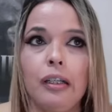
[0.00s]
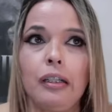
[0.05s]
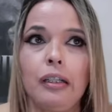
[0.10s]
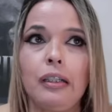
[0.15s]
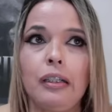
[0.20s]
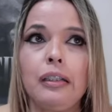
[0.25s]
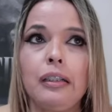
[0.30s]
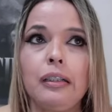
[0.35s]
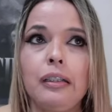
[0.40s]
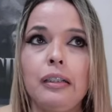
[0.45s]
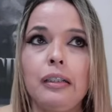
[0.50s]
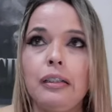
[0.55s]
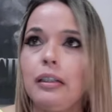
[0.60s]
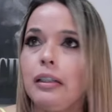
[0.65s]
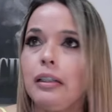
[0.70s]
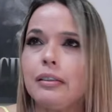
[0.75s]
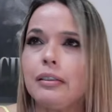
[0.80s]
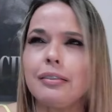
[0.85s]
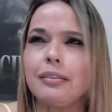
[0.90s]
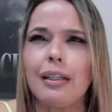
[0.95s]

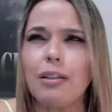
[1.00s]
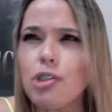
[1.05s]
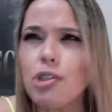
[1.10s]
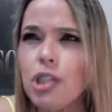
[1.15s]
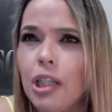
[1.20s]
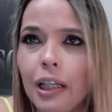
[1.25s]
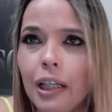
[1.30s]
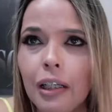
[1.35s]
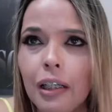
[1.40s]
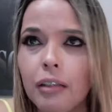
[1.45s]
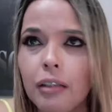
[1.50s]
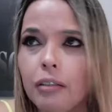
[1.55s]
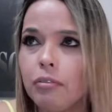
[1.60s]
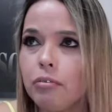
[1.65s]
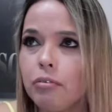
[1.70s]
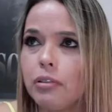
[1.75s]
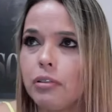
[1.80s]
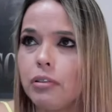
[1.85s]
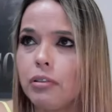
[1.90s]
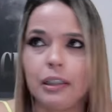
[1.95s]
e, e sentir
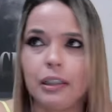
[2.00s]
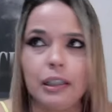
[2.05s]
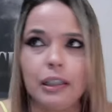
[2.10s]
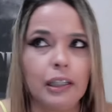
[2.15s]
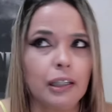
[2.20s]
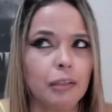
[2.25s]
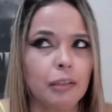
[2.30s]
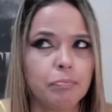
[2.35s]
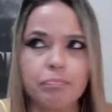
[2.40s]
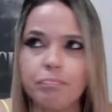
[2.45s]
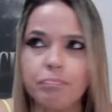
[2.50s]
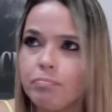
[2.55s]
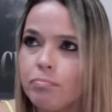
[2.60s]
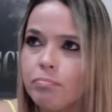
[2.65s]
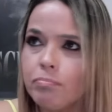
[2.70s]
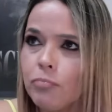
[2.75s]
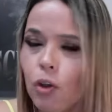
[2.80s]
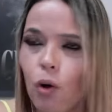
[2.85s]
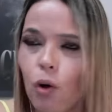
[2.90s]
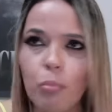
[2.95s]
que
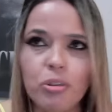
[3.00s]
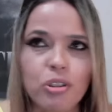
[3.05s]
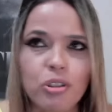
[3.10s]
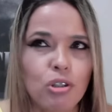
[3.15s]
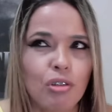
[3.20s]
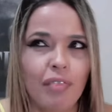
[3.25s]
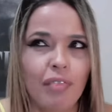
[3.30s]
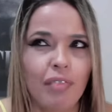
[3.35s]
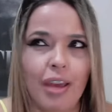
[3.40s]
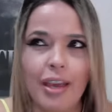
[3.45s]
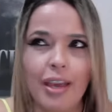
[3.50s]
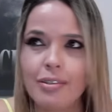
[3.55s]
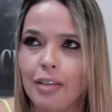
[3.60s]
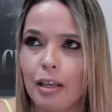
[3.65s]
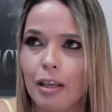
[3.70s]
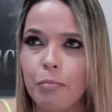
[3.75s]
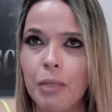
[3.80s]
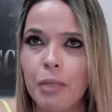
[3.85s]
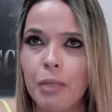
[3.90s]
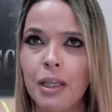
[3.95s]
como se
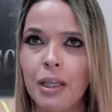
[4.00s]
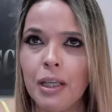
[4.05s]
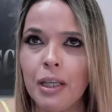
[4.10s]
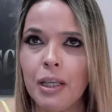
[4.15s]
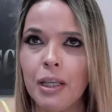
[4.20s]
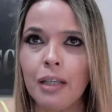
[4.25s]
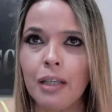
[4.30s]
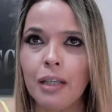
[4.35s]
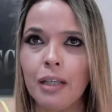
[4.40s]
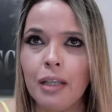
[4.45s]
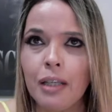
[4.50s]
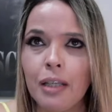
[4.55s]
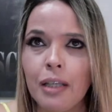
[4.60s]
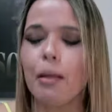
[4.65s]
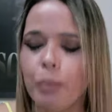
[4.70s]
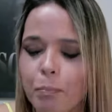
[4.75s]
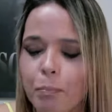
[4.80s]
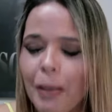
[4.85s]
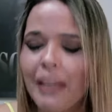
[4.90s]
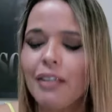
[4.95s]
estivessem me
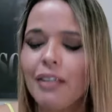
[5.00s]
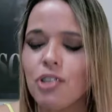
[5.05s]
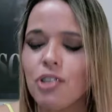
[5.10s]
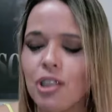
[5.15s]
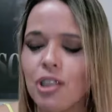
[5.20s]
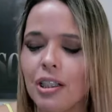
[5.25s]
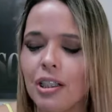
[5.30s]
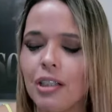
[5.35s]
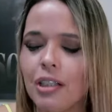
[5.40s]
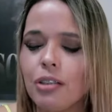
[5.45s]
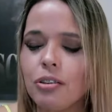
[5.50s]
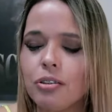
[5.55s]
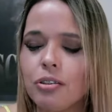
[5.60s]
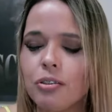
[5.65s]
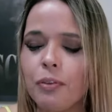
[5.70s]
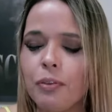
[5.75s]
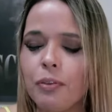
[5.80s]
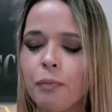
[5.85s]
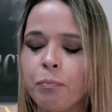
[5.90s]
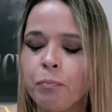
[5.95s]
chamando, me lembro bem
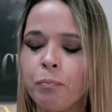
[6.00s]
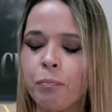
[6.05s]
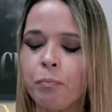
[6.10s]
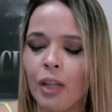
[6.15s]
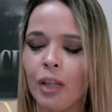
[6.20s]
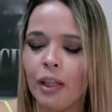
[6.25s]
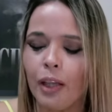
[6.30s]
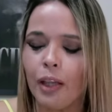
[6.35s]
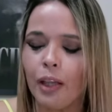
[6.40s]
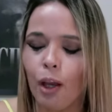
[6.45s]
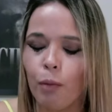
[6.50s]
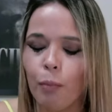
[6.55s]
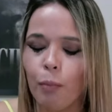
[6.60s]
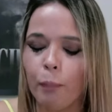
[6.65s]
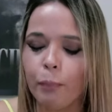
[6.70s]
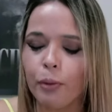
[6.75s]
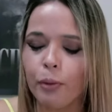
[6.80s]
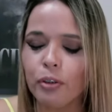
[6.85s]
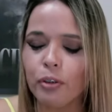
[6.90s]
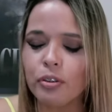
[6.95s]
disso. Eu me
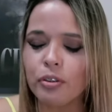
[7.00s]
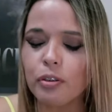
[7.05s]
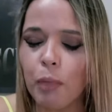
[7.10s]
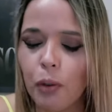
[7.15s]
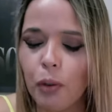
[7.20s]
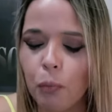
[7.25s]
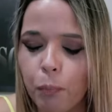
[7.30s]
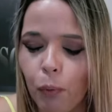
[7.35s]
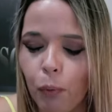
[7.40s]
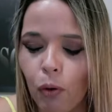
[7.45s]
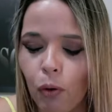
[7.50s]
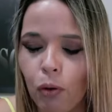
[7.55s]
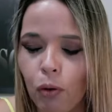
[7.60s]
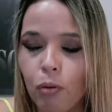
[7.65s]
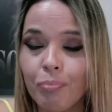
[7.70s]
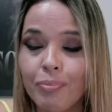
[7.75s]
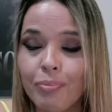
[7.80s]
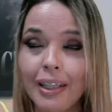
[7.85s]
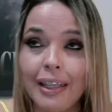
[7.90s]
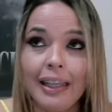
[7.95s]
aproximei um pouco.
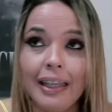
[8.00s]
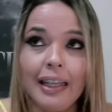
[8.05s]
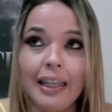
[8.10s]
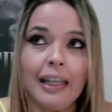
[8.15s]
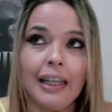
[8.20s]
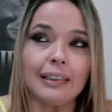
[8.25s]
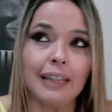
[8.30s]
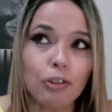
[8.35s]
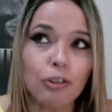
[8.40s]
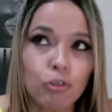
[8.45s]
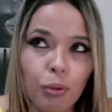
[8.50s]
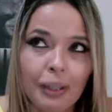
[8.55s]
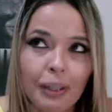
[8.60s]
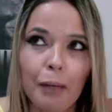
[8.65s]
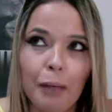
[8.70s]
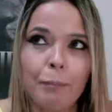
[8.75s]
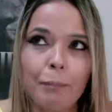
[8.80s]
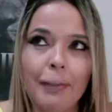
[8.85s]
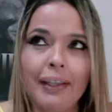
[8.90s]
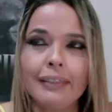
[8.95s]
Na sua
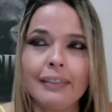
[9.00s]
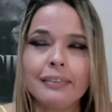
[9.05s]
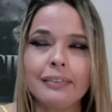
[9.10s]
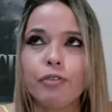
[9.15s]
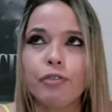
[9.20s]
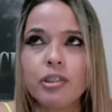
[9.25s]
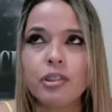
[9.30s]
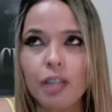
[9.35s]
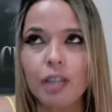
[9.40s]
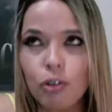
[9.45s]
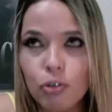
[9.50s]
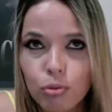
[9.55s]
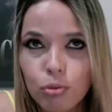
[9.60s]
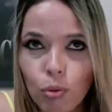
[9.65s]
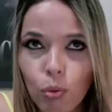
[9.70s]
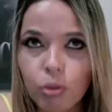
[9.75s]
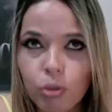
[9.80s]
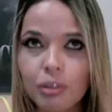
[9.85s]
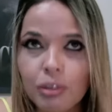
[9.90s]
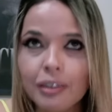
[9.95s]
cabeça, você
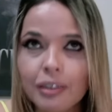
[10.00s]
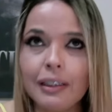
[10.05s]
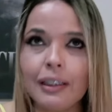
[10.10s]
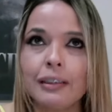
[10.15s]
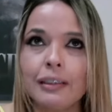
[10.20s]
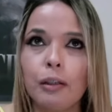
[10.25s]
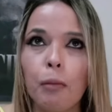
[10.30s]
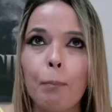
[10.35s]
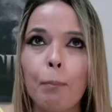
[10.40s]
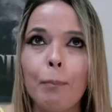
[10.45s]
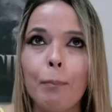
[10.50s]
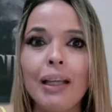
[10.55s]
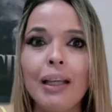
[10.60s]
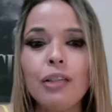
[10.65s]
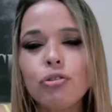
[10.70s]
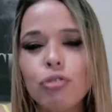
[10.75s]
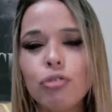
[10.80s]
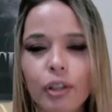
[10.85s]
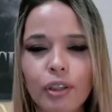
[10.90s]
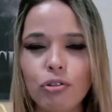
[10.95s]
escuta
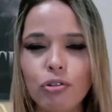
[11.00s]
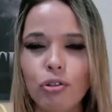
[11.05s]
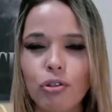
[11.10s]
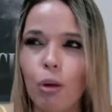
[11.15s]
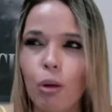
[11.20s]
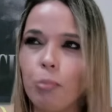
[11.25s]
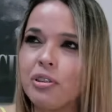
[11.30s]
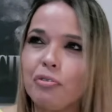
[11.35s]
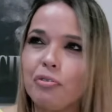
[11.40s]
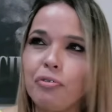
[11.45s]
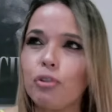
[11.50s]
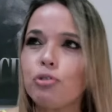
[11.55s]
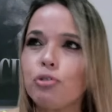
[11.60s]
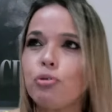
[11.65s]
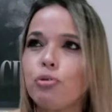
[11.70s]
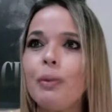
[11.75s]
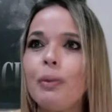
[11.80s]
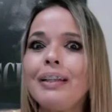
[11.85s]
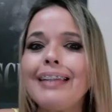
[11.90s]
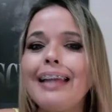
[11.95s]
menções de como se
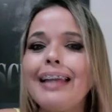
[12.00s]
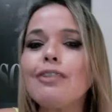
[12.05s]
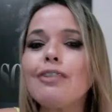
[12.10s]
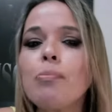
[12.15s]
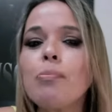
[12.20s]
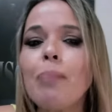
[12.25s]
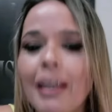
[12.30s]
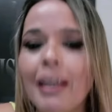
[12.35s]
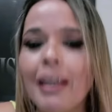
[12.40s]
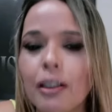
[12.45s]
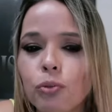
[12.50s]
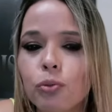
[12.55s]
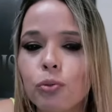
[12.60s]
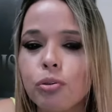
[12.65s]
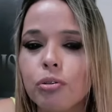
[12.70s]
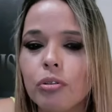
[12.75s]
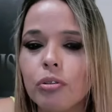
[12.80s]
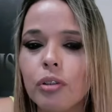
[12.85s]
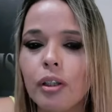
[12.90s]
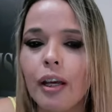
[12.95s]
fosse um
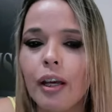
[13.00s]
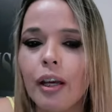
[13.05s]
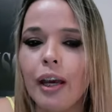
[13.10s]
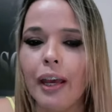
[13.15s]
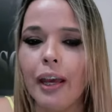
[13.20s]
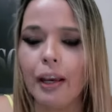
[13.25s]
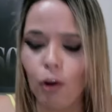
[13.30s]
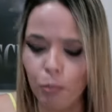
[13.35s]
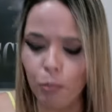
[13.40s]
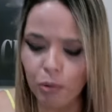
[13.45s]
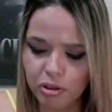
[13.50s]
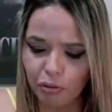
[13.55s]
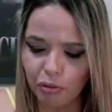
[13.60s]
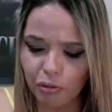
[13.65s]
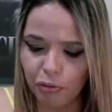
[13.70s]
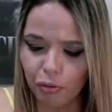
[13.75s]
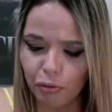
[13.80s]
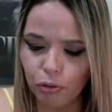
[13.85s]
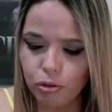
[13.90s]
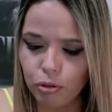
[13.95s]
entendimento é como
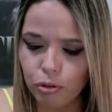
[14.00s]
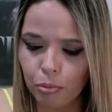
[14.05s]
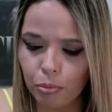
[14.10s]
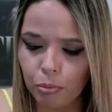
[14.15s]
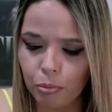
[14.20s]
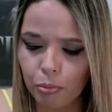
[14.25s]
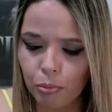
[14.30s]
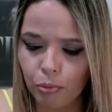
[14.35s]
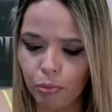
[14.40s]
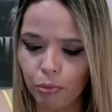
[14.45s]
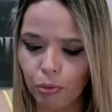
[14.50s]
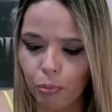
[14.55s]
se fosse um,